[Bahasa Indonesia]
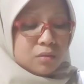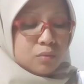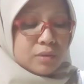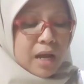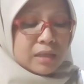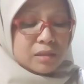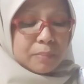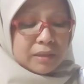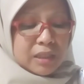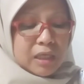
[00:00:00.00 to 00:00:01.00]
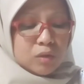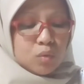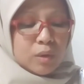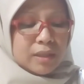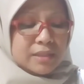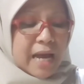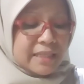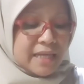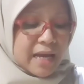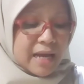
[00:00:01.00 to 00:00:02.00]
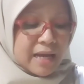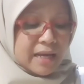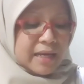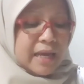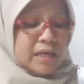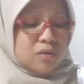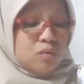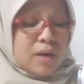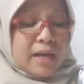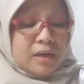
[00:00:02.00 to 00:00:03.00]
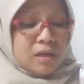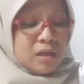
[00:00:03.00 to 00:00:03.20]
udah seperti itu kerjanya kayak gitu kan